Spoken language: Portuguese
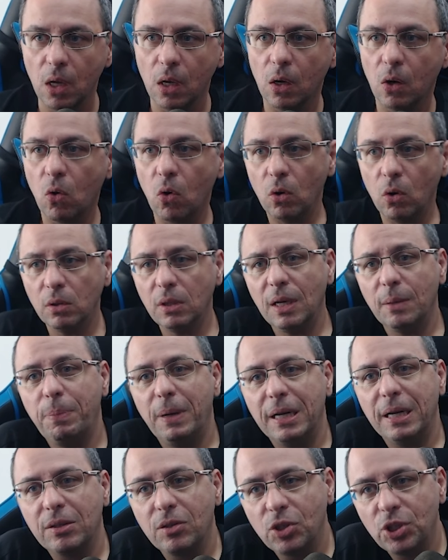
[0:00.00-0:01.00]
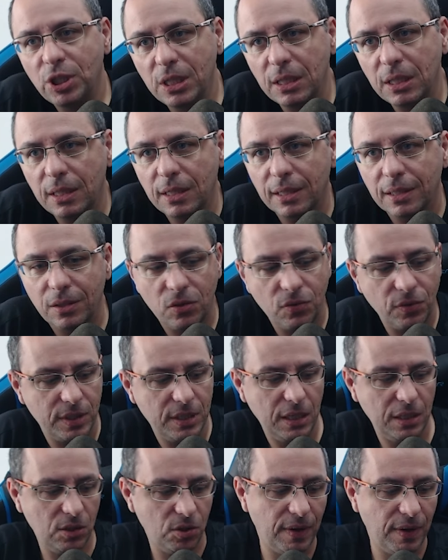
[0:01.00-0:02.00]
Contrapartida, se
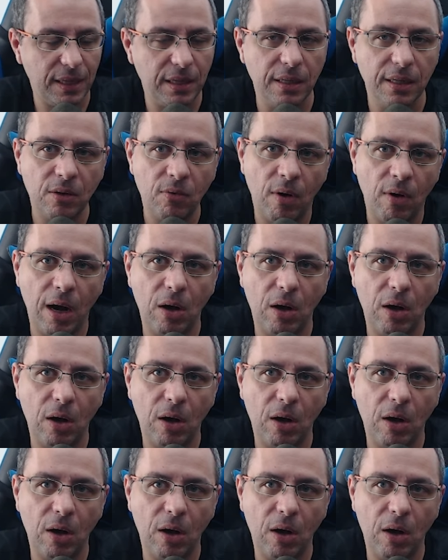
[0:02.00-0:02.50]
você estiver dando